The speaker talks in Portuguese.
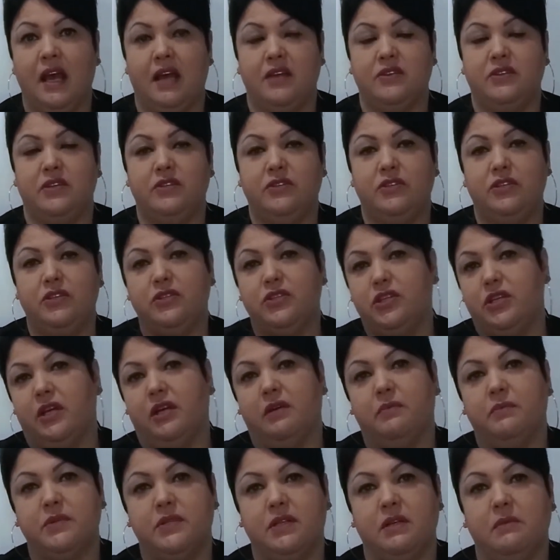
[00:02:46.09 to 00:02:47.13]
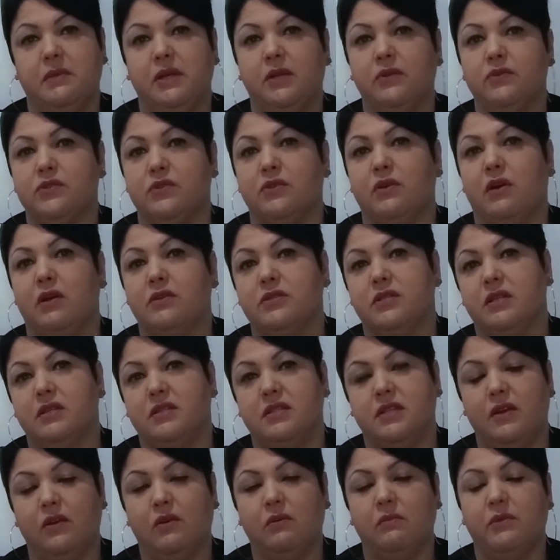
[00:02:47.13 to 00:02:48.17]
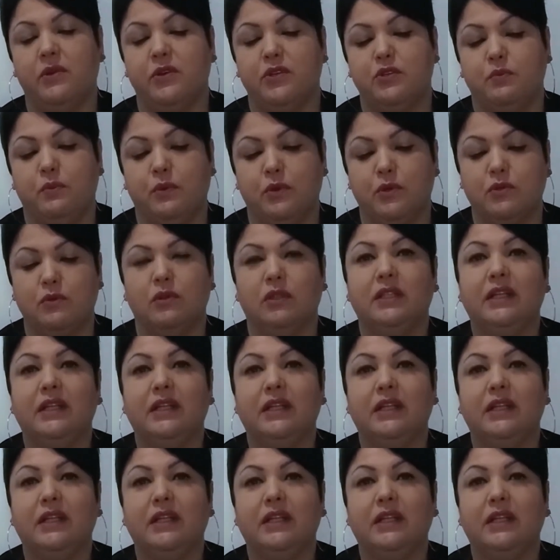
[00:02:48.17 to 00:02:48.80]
A gente indica para os amigos nossos, assim como meu esposo.